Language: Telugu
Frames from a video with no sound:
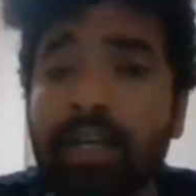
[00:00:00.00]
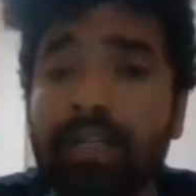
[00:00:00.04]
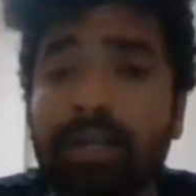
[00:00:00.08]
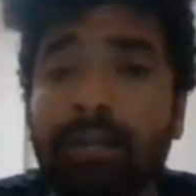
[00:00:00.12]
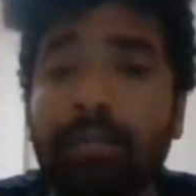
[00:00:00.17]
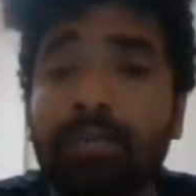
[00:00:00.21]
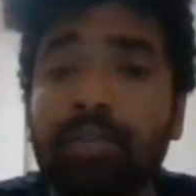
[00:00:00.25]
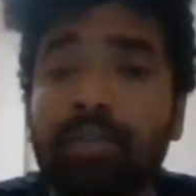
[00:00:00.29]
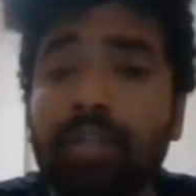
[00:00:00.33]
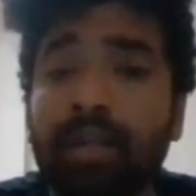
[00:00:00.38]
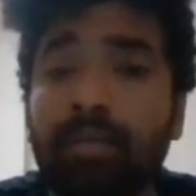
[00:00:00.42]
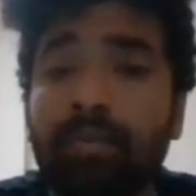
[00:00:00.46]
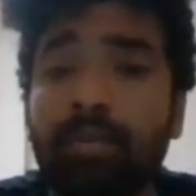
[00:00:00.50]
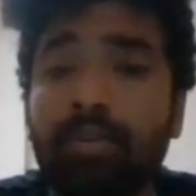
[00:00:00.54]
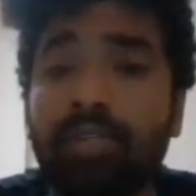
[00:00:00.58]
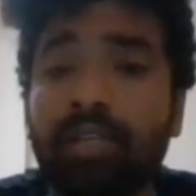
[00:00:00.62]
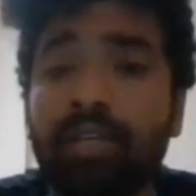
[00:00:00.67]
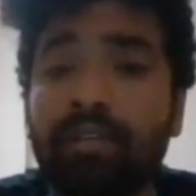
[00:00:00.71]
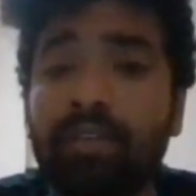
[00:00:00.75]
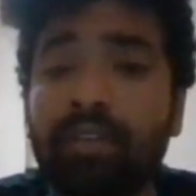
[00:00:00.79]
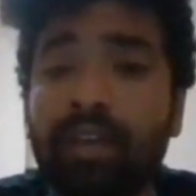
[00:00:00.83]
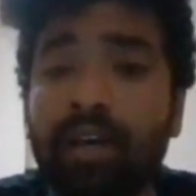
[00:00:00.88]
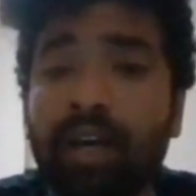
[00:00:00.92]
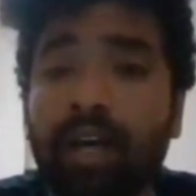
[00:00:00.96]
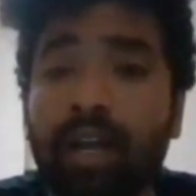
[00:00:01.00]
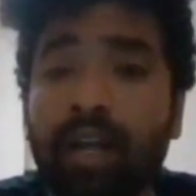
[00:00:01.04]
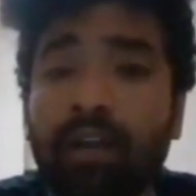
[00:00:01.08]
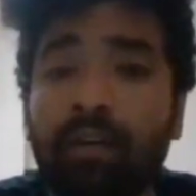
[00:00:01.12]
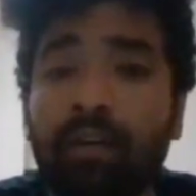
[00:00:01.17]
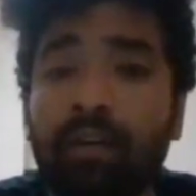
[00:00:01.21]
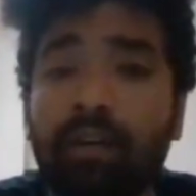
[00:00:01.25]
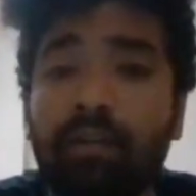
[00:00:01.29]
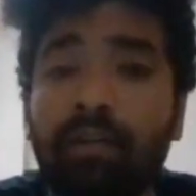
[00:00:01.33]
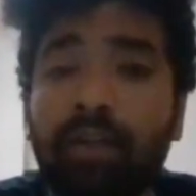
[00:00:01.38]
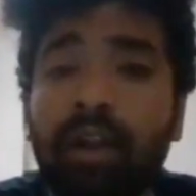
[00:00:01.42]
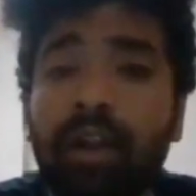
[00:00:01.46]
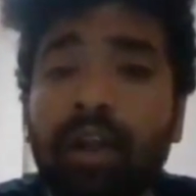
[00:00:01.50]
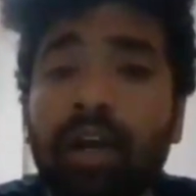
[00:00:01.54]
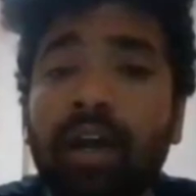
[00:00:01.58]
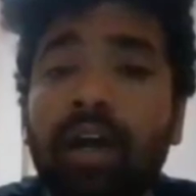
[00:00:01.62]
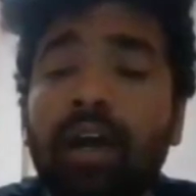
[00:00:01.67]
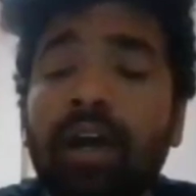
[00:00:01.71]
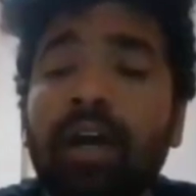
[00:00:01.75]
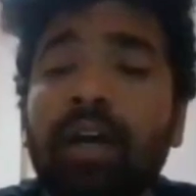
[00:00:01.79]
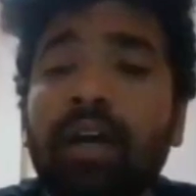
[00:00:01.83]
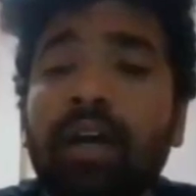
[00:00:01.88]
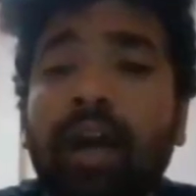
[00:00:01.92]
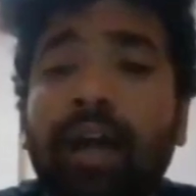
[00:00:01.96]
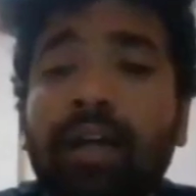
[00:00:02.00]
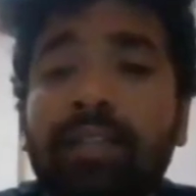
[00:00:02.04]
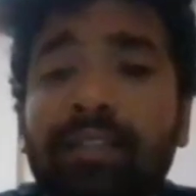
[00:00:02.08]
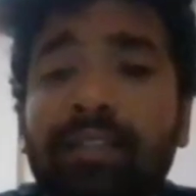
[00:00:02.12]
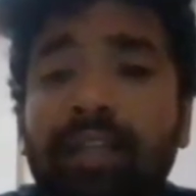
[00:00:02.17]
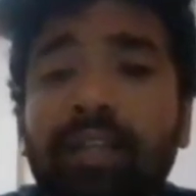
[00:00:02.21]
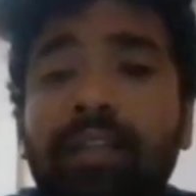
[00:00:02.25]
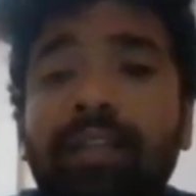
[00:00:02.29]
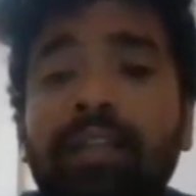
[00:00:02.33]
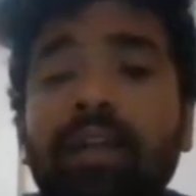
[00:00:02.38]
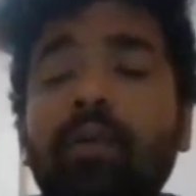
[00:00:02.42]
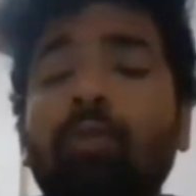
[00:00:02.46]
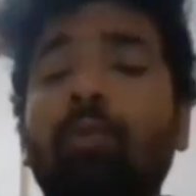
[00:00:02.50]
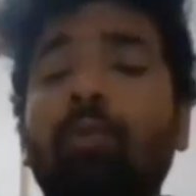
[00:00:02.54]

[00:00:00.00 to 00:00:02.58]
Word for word: సముద్రం నుంచి ఈ విధంగా రావడం వల్ల కాస్తంత